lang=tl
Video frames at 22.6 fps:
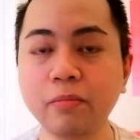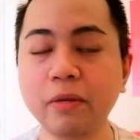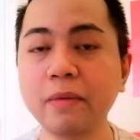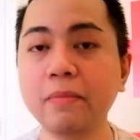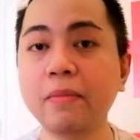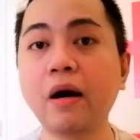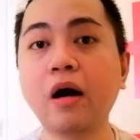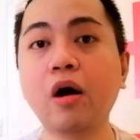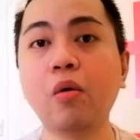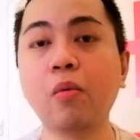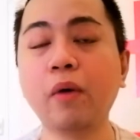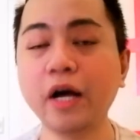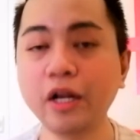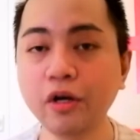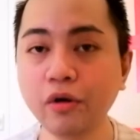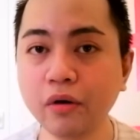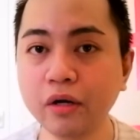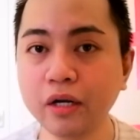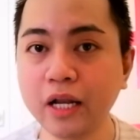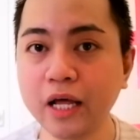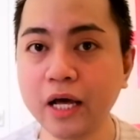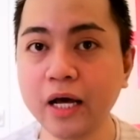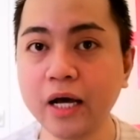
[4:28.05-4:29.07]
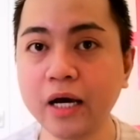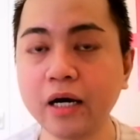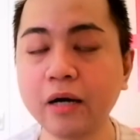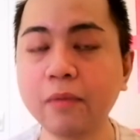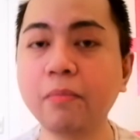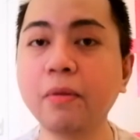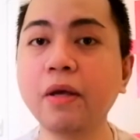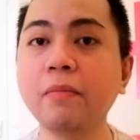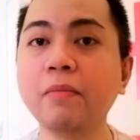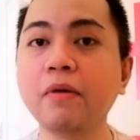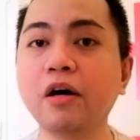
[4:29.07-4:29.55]
May mga 1 o'clock,
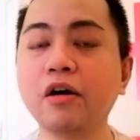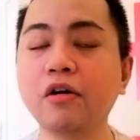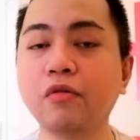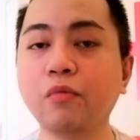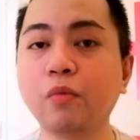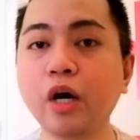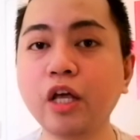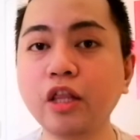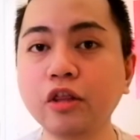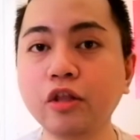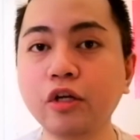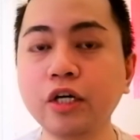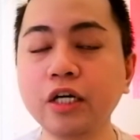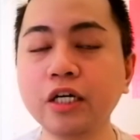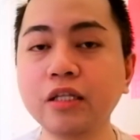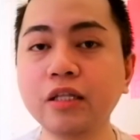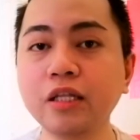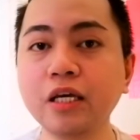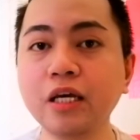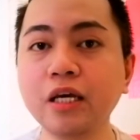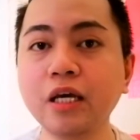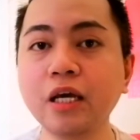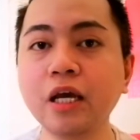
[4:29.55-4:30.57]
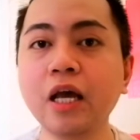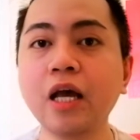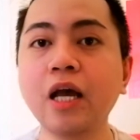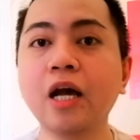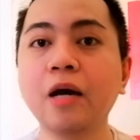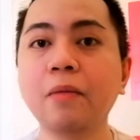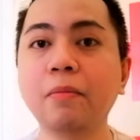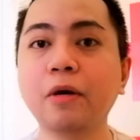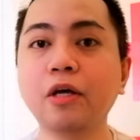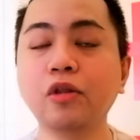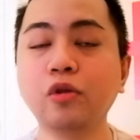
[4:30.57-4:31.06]
may mga 1.30,
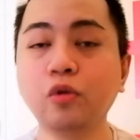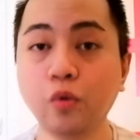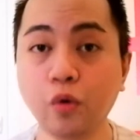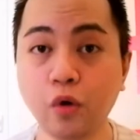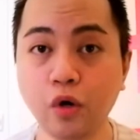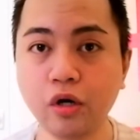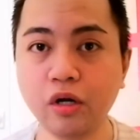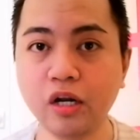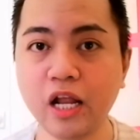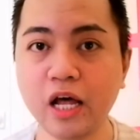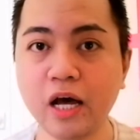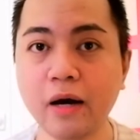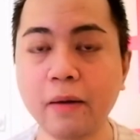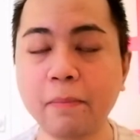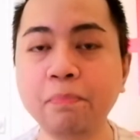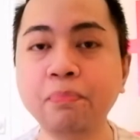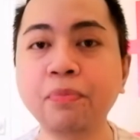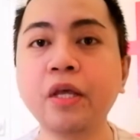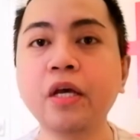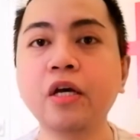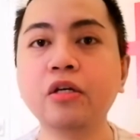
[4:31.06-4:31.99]
may 2 o'clock.